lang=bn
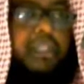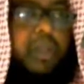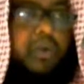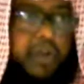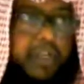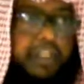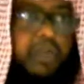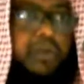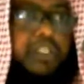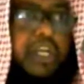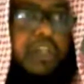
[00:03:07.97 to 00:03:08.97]
তাওহিদি
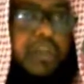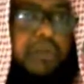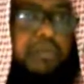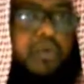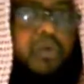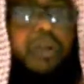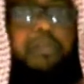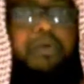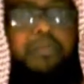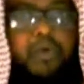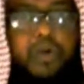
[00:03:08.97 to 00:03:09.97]
হচ্ছে আসলে মূল
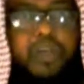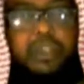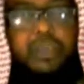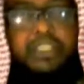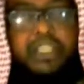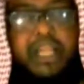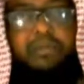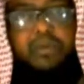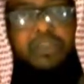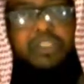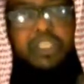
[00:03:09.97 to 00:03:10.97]
এবং প্রকৃত
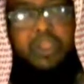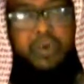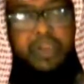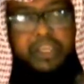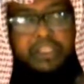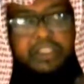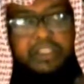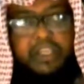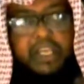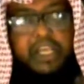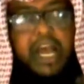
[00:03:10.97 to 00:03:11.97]
ইসলামই হচ্ছে তাওহিদ
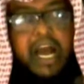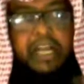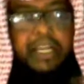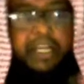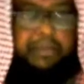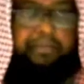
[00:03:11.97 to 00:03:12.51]
আর এর